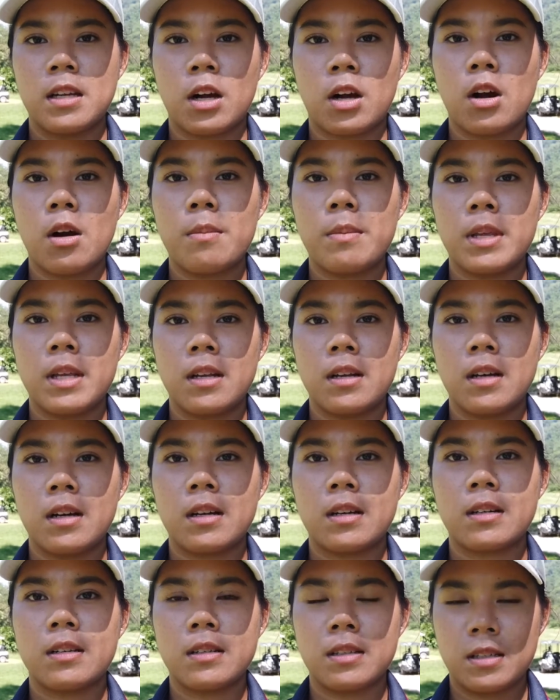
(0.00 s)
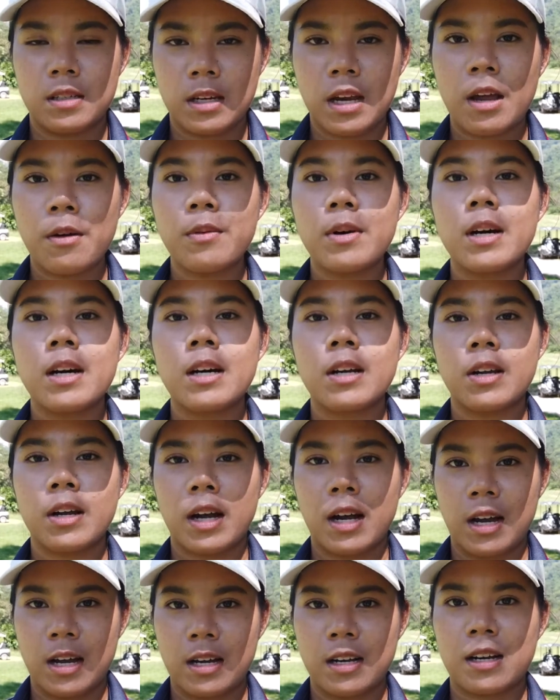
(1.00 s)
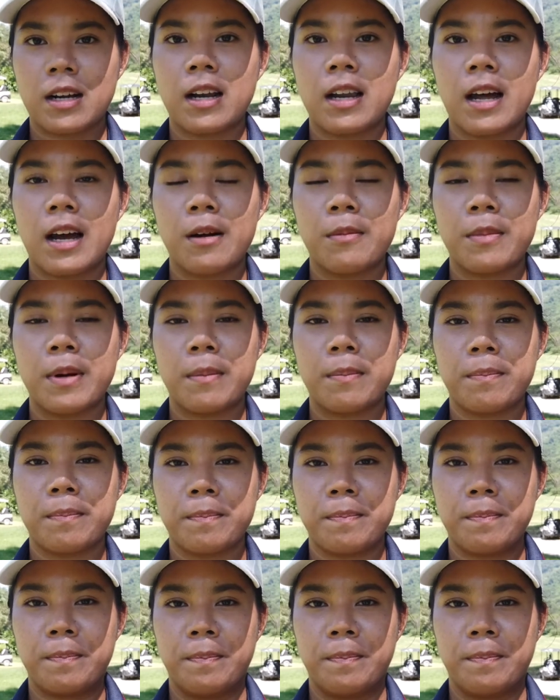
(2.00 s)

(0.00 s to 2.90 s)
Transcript: แล้วก็มีเรื่องไดเวอร์ด้วยค่ะกำลังแบบ